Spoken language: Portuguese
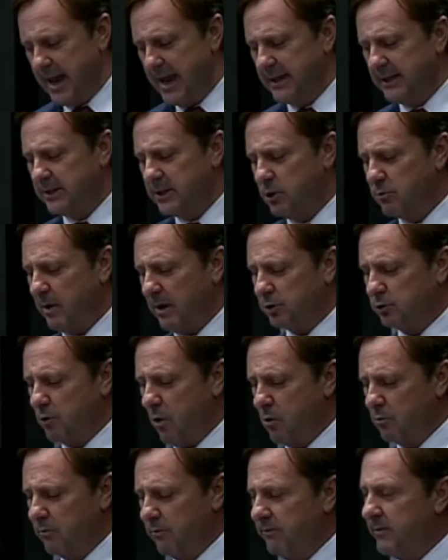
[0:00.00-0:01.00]
entre o
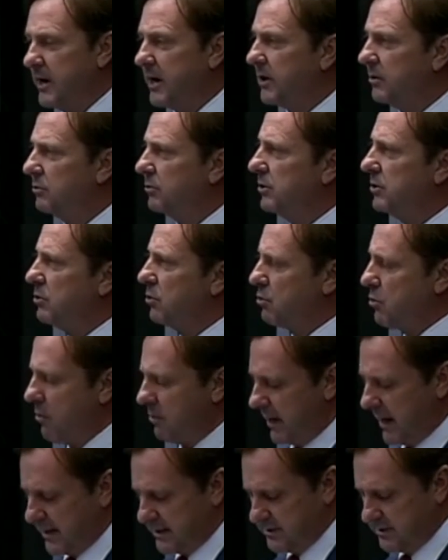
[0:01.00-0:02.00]
atual governo e o
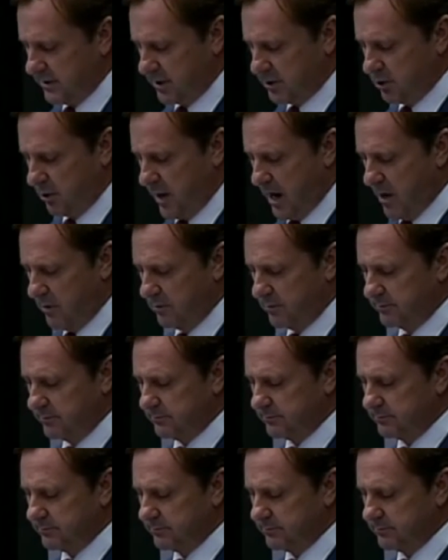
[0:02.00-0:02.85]
Congresso Nacional.